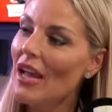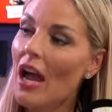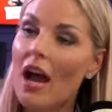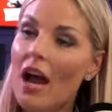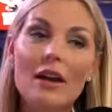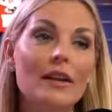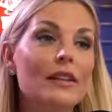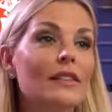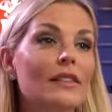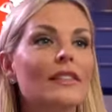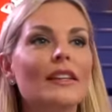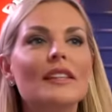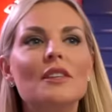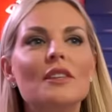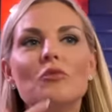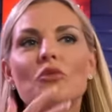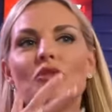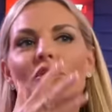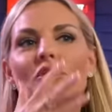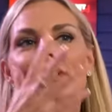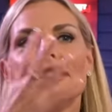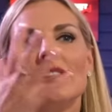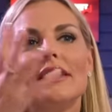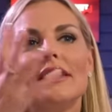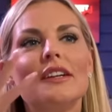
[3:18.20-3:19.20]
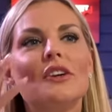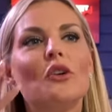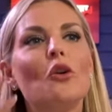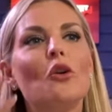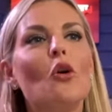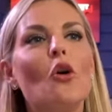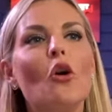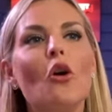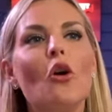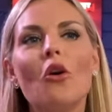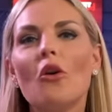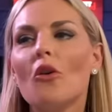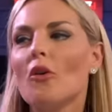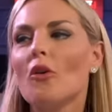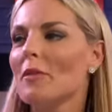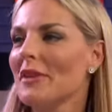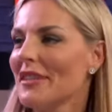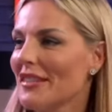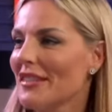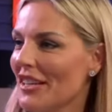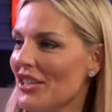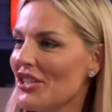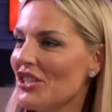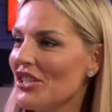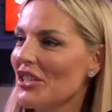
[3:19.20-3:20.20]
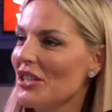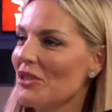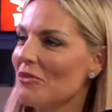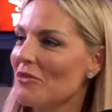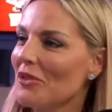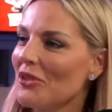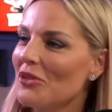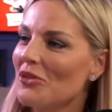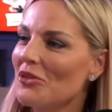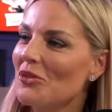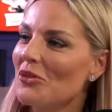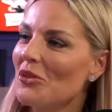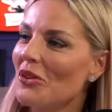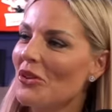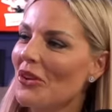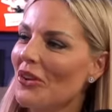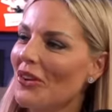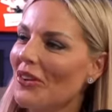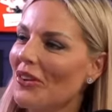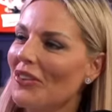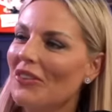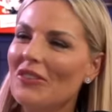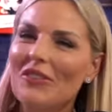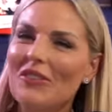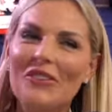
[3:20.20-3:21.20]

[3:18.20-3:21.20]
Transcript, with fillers: ah, les animaux, c'est des grands messagers, bien sûr. Ah bon